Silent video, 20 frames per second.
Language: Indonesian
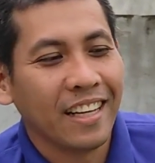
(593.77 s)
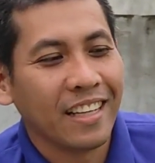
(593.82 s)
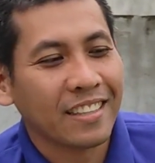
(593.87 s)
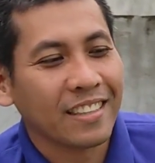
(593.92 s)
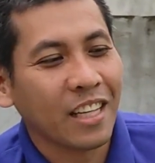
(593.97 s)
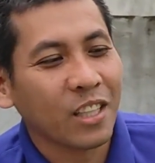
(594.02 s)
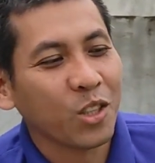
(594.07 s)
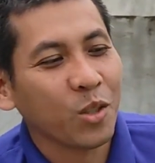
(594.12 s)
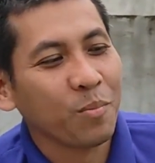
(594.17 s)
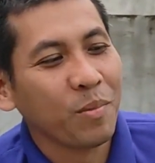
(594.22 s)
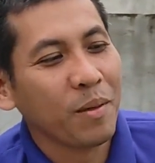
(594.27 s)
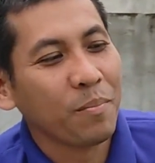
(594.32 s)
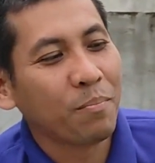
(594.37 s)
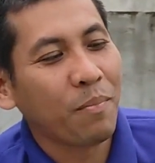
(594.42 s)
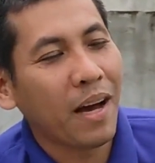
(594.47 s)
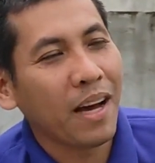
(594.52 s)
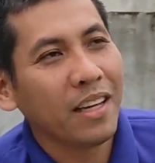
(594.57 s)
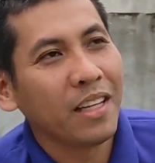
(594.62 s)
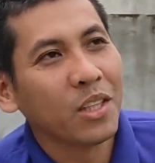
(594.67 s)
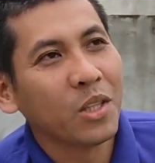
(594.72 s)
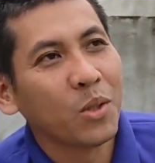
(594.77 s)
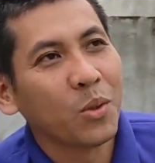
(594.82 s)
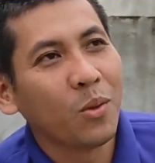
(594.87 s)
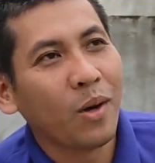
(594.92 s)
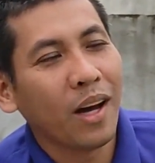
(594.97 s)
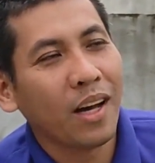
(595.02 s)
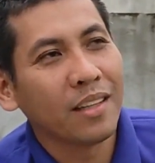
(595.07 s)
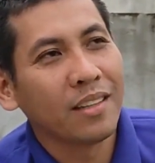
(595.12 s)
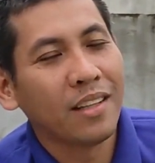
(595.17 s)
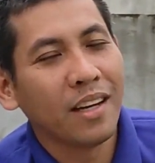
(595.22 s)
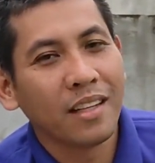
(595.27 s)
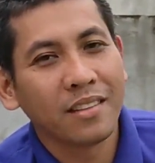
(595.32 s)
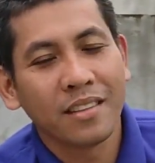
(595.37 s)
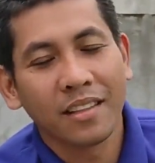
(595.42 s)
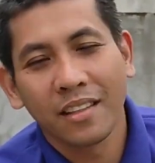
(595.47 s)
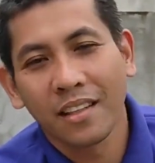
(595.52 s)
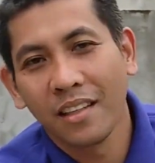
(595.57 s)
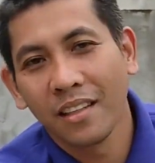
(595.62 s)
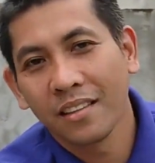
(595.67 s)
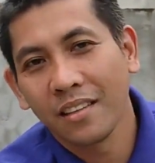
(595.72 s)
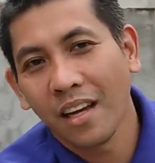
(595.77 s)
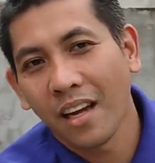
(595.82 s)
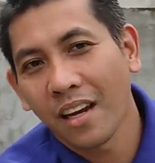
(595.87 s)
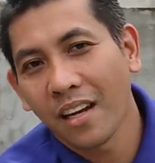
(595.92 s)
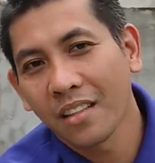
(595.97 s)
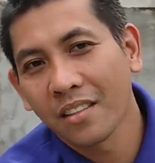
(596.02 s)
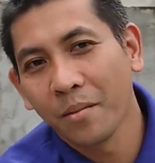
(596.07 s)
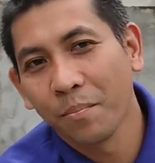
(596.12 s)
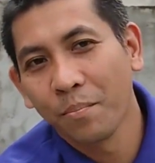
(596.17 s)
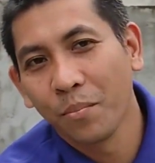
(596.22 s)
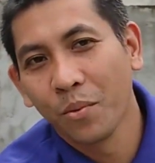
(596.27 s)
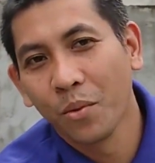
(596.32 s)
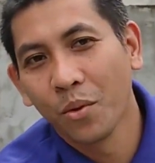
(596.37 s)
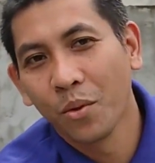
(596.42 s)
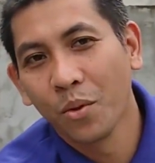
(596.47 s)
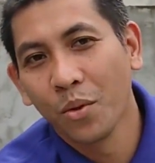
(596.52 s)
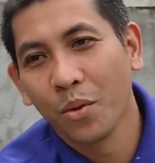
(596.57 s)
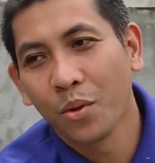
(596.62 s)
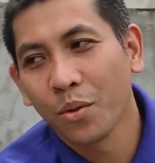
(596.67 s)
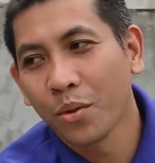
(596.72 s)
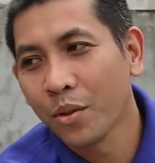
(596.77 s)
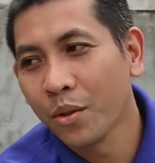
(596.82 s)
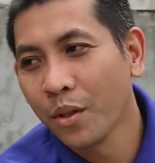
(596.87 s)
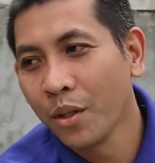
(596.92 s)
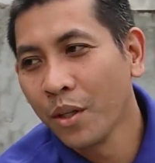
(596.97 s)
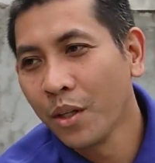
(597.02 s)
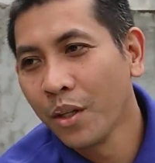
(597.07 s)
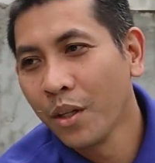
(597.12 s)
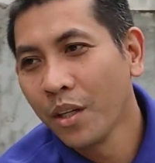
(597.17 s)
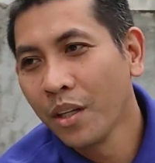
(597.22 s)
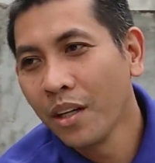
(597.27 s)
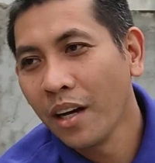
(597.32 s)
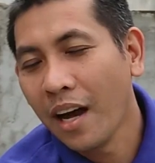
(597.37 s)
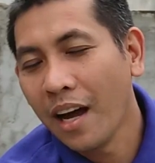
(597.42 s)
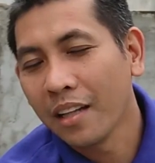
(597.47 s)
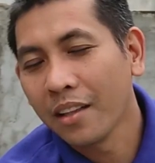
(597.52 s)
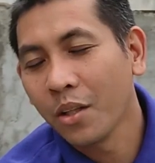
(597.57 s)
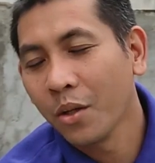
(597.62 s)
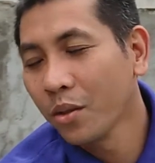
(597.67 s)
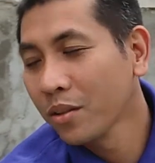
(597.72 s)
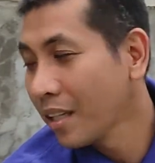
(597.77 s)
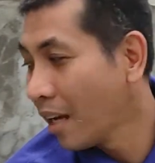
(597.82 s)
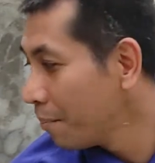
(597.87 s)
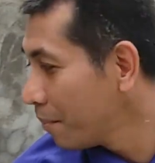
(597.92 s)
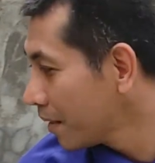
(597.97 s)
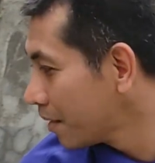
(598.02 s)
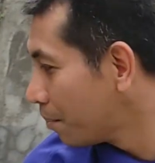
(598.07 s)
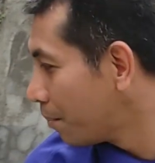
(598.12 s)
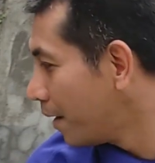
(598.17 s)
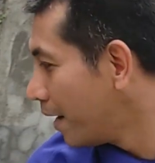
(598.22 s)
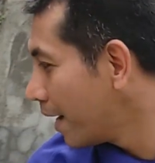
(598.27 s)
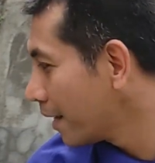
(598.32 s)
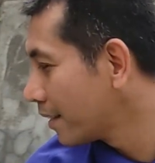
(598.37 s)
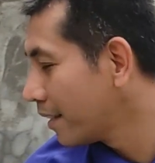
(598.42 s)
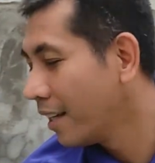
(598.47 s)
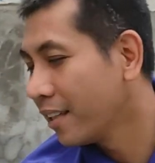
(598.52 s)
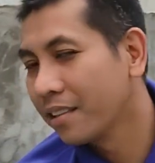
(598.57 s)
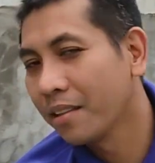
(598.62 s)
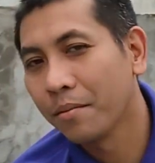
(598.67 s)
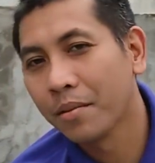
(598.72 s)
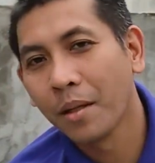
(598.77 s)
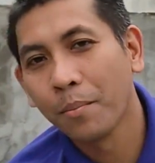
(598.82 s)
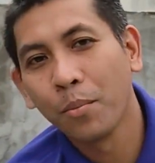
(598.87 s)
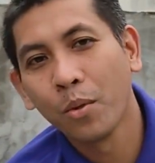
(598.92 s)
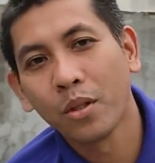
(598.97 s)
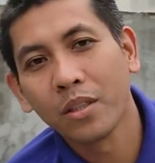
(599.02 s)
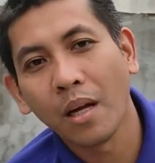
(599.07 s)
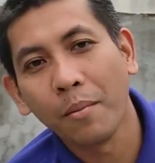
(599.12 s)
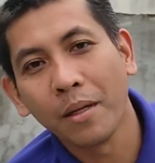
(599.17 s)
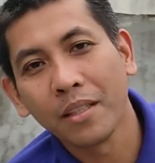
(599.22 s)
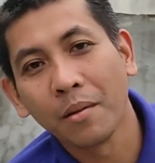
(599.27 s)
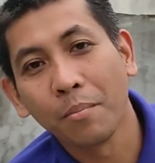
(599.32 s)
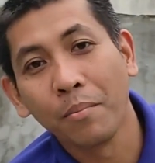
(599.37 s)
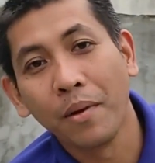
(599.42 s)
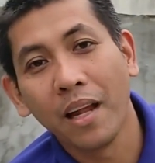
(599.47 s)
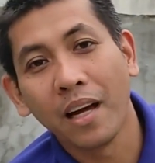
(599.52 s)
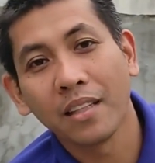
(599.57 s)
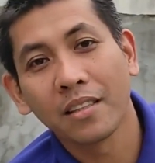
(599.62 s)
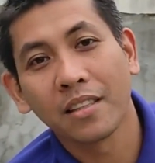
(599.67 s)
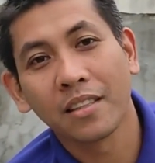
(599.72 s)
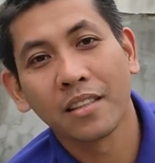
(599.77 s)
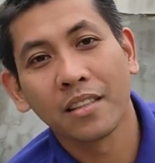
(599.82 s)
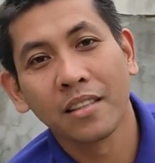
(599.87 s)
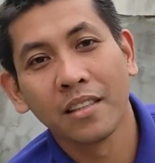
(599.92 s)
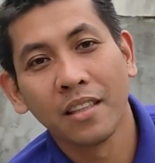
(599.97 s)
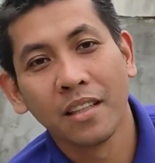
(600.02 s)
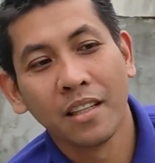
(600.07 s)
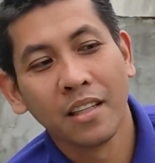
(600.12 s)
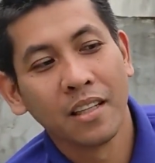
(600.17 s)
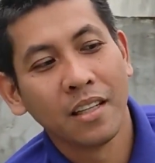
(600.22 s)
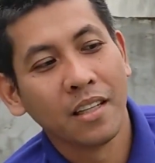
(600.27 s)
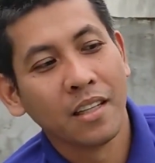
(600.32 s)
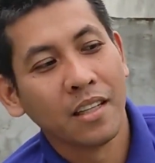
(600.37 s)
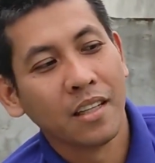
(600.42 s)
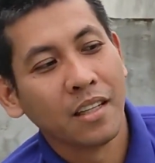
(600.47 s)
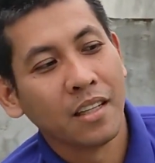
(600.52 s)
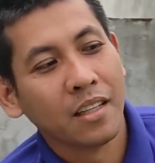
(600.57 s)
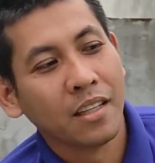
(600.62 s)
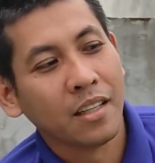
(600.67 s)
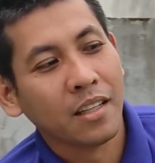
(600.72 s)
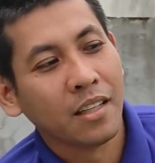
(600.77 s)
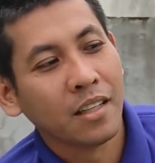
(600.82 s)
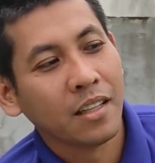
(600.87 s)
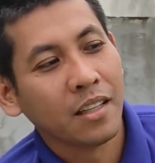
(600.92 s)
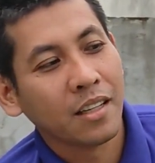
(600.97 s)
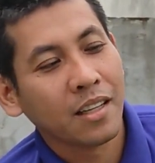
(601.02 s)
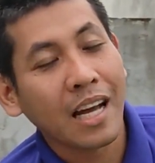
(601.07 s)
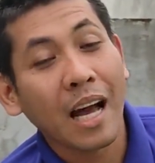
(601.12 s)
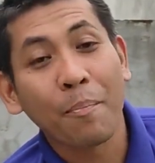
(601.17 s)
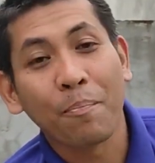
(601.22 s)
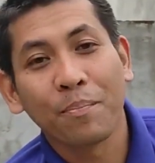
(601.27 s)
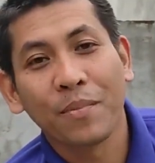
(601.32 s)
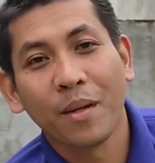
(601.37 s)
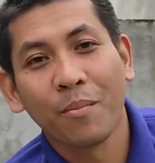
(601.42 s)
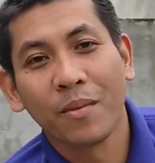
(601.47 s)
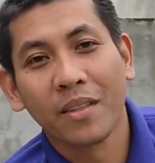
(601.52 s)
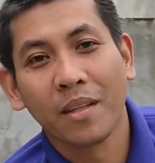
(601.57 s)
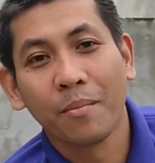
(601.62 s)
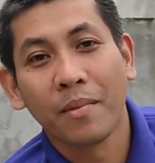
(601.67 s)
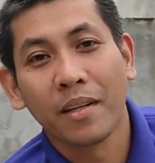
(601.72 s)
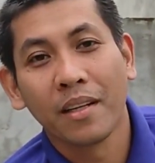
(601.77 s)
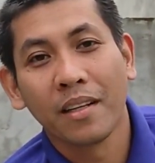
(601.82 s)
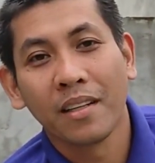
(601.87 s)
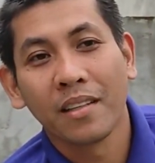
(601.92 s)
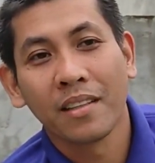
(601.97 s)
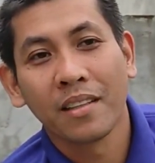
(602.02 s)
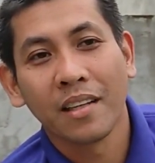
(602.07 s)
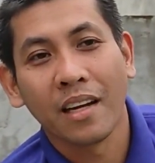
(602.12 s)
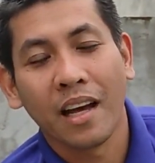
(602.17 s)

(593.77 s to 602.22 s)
Ya, satu pipa itu ada sekitar 10 atau sampai 11 ya, 10 sampai 11 cup teman-teman.